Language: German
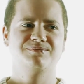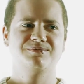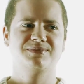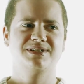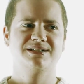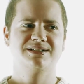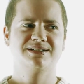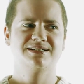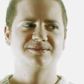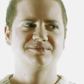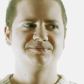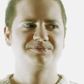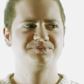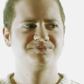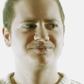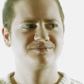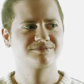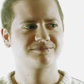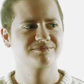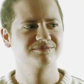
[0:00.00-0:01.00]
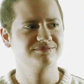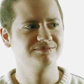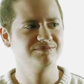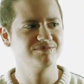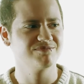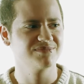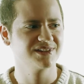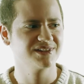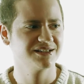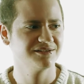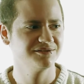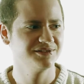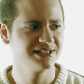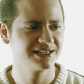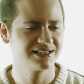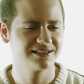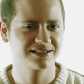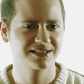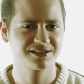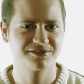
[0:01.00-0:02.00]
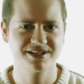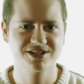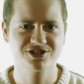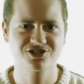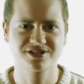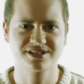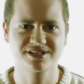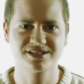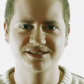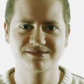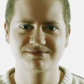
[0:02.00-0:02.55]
ja, weniger querstelle